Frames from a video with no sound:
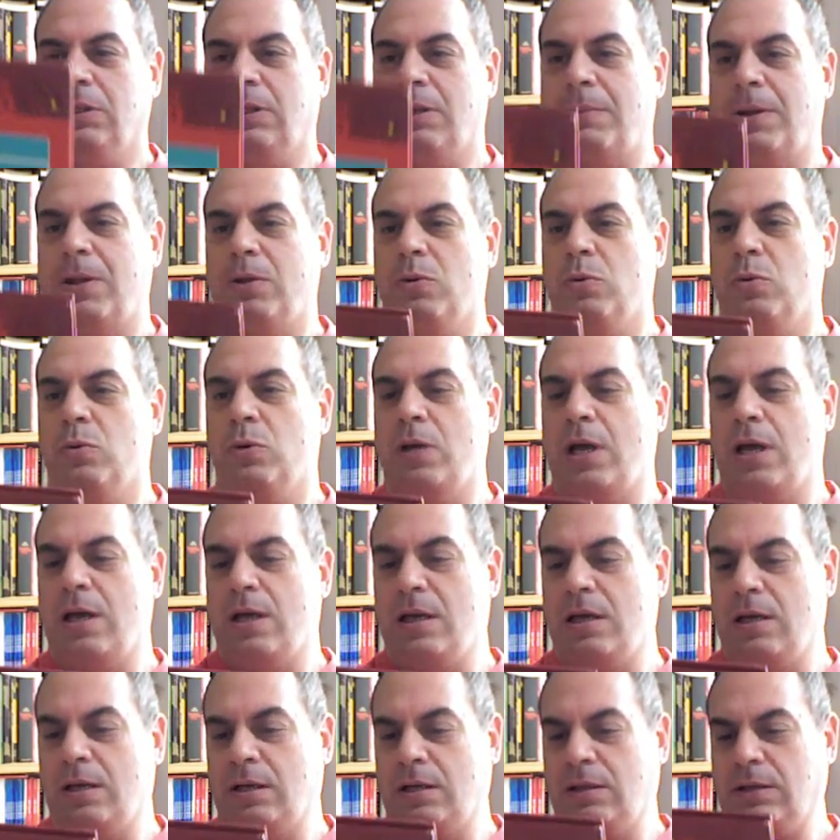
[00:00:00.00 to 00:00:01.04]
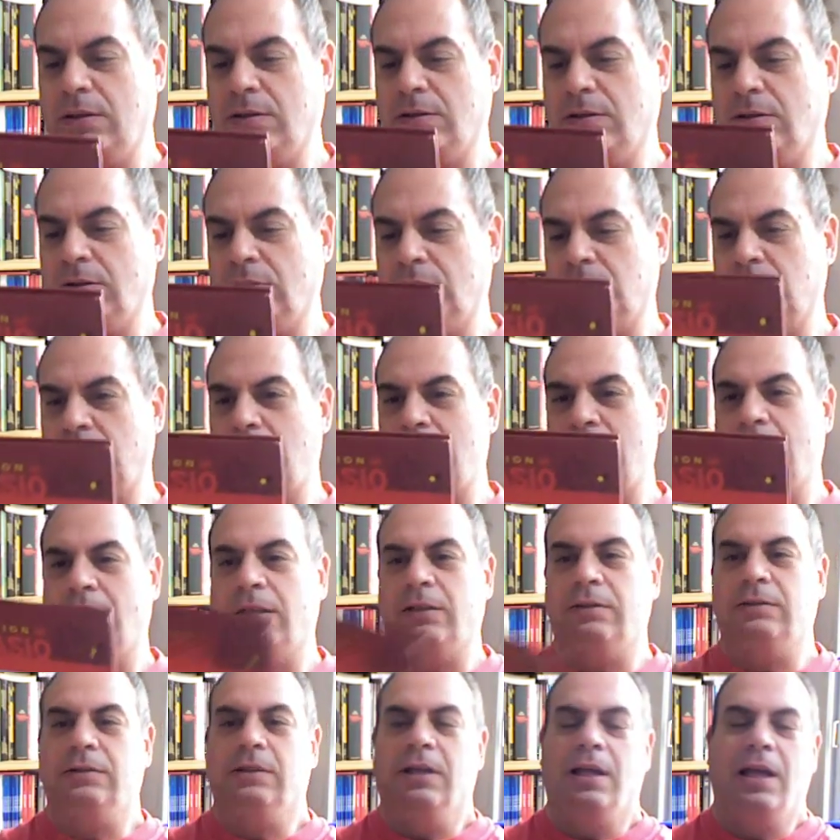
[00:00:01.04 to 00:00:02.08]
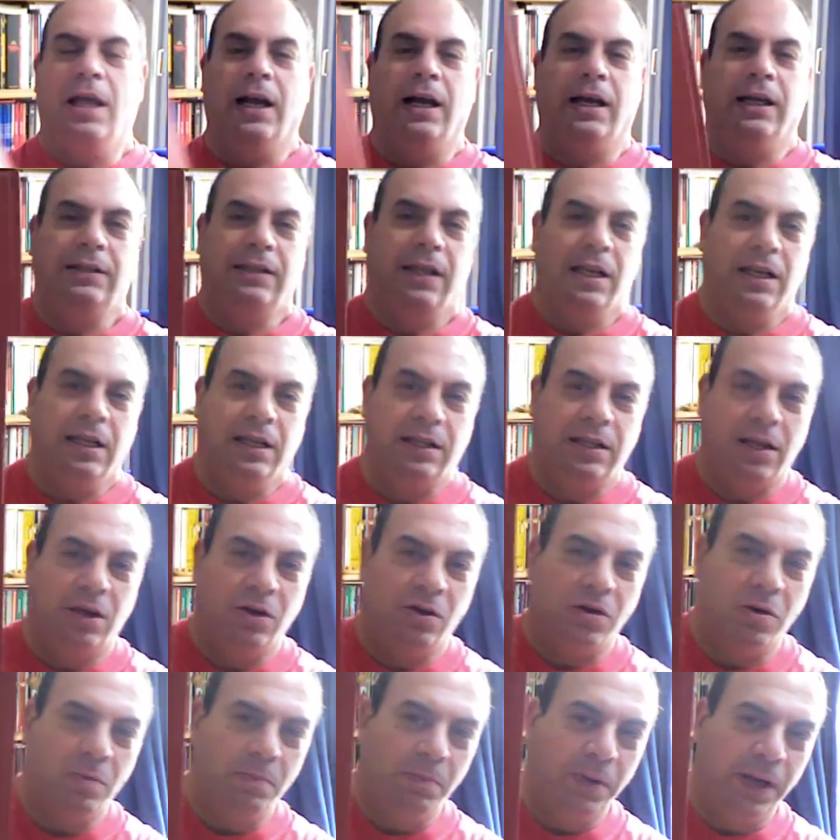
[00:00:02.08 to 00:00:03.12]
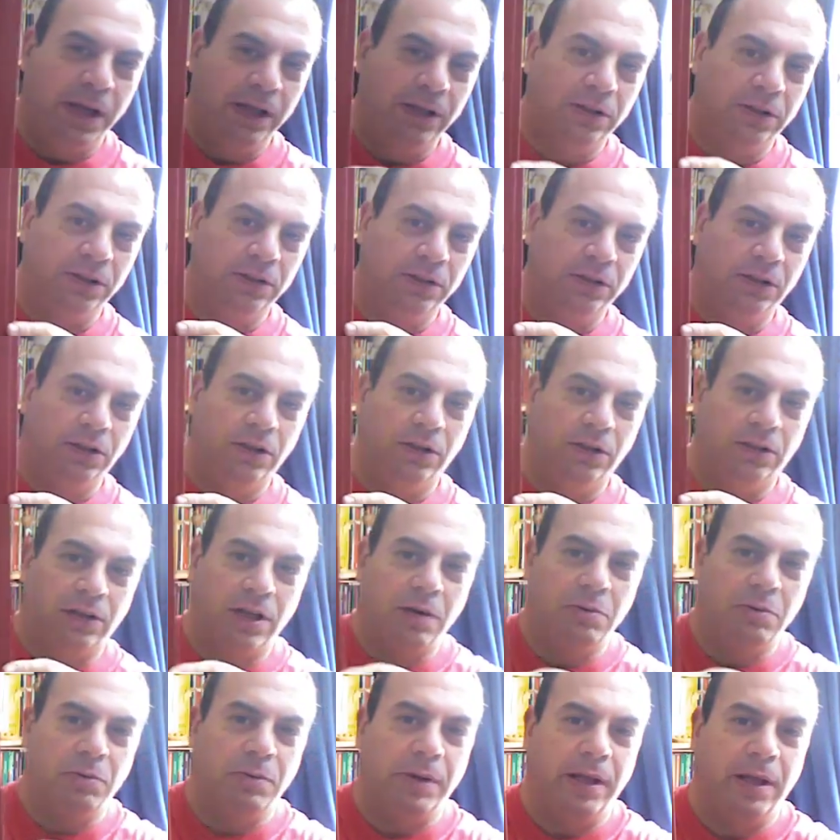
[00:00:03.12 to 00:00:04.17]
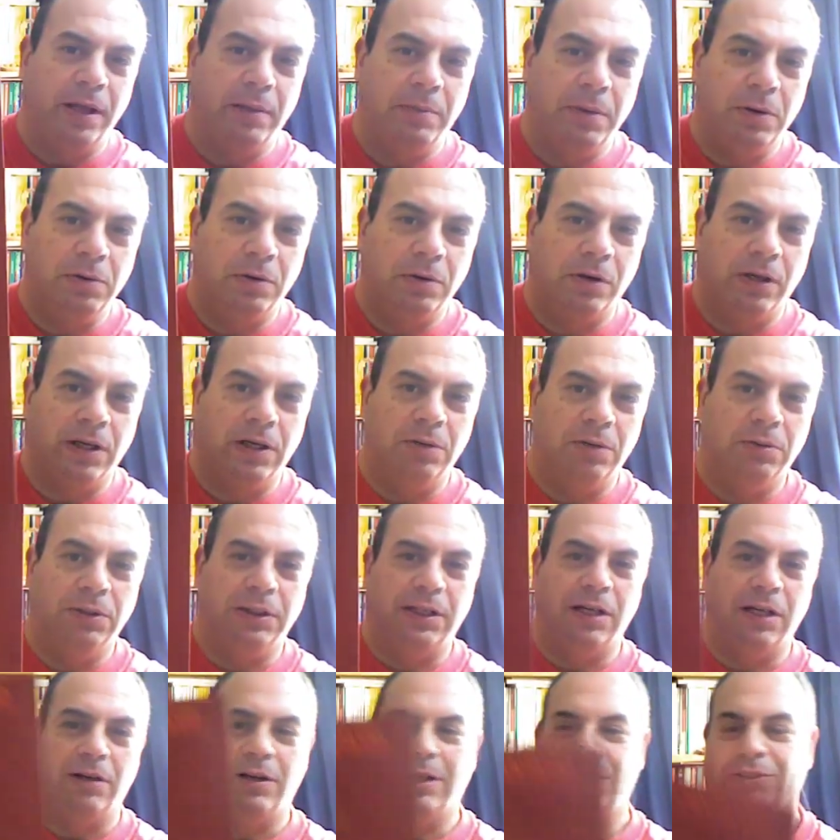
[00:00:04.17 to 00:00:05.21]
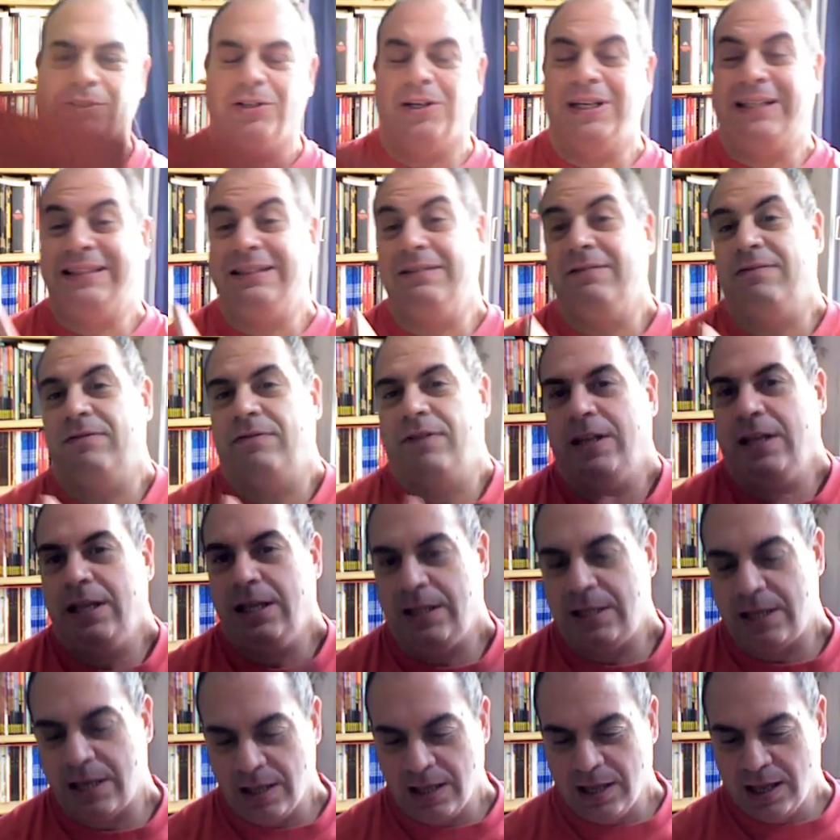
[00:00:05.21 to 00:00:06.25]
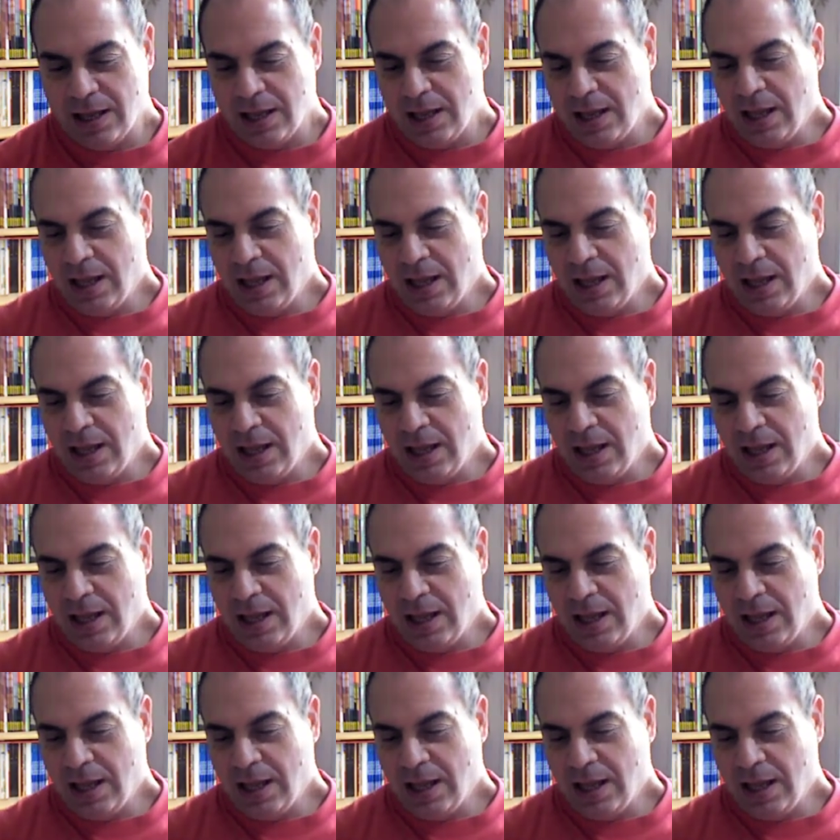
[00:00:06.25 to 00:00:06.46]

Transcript: tapadura, ¿no? Es una. Acá está el listado completo de todos los álbumes de Spirou que incluye esta colección, es infinita.